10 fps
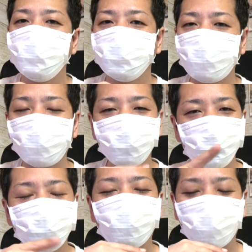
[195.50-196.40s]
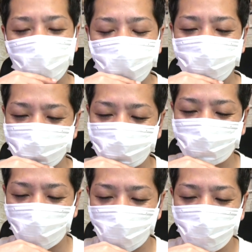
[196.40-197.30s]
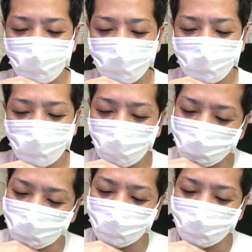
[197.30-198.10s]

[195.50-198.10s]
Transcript: んそこに嘘はないから絶対本